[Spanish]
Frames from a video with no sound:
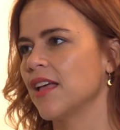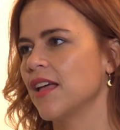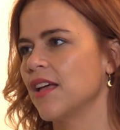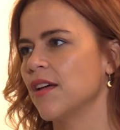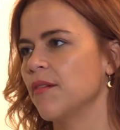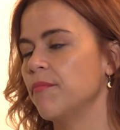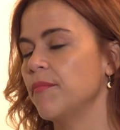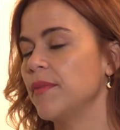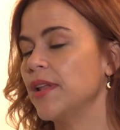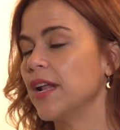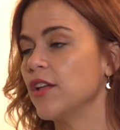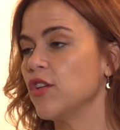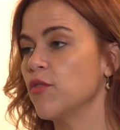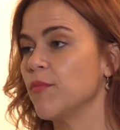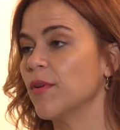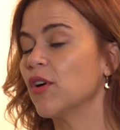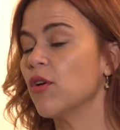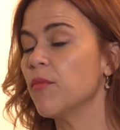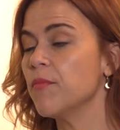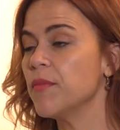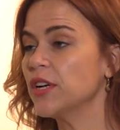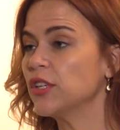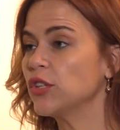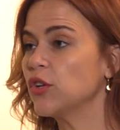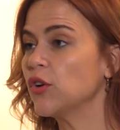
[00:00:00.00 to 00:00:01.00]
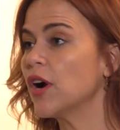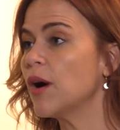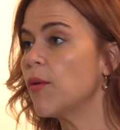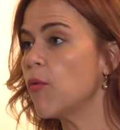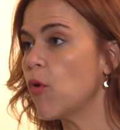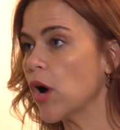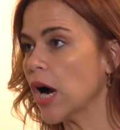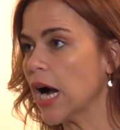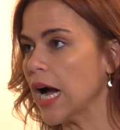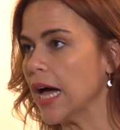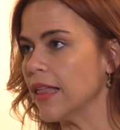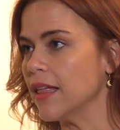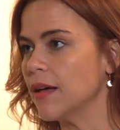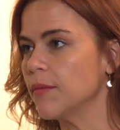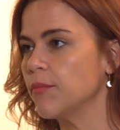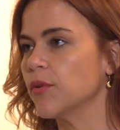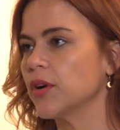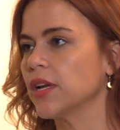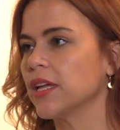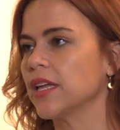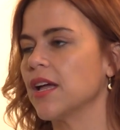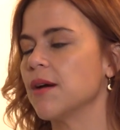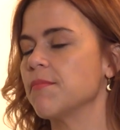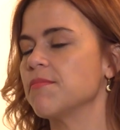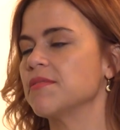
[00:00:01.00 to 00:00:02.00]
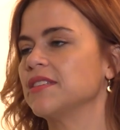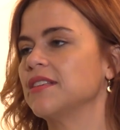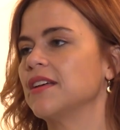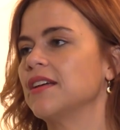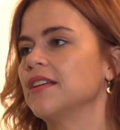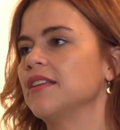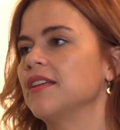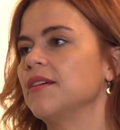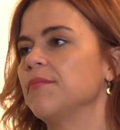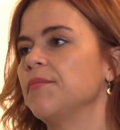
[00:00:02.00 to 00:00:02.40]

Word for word: Mira, yo me convierto en abogada porque a pesar de